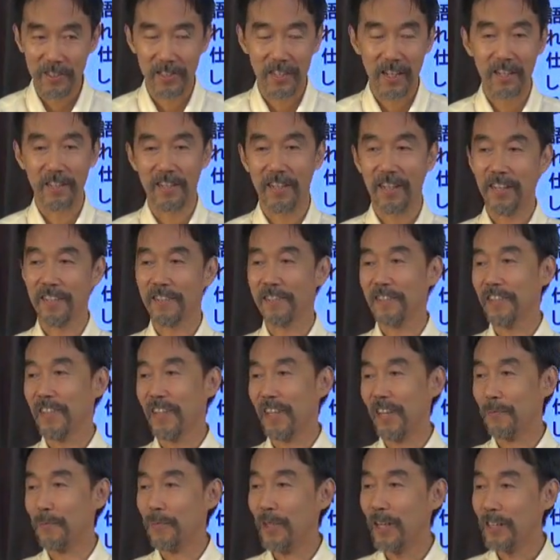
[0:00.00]
る時間であっ
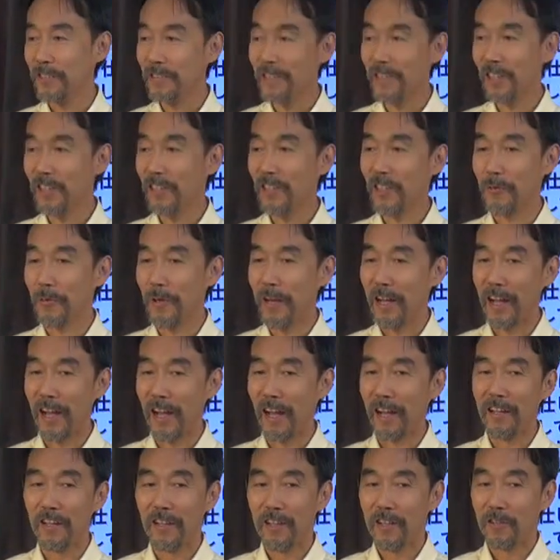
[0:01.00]
て皆さんに
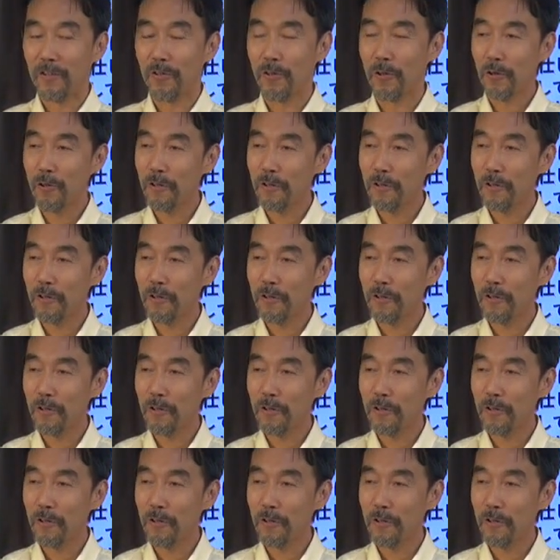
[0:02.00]
は